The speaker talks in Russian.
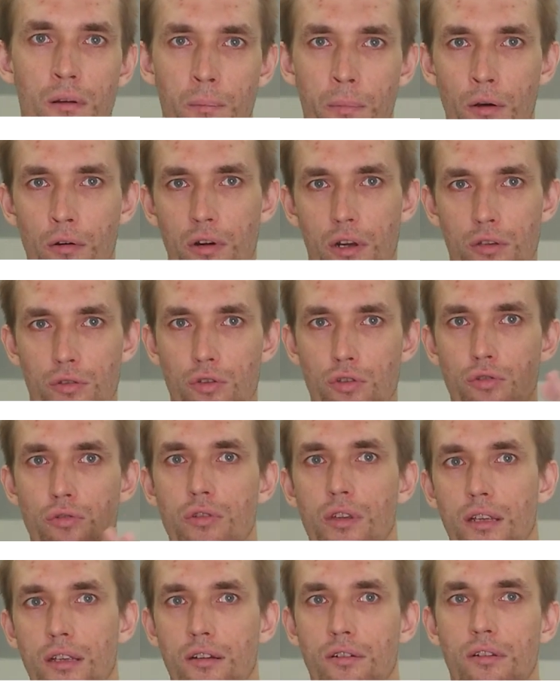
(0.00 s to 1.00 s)
палка
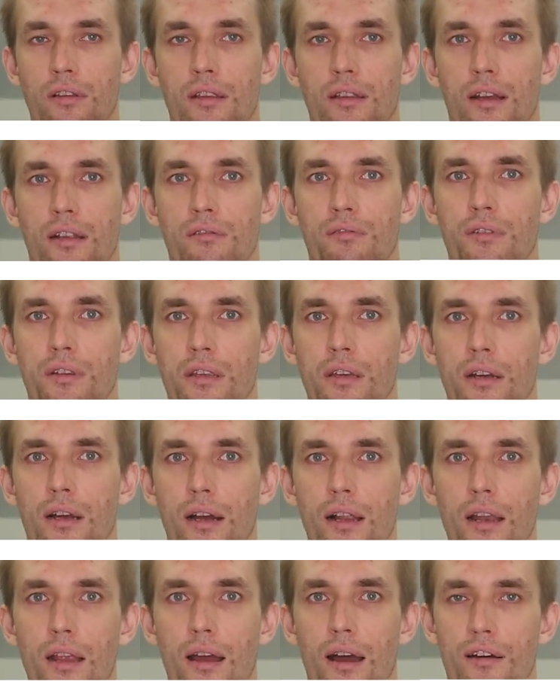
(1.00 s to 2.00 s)
чуть-чуть отклонена от вертикали,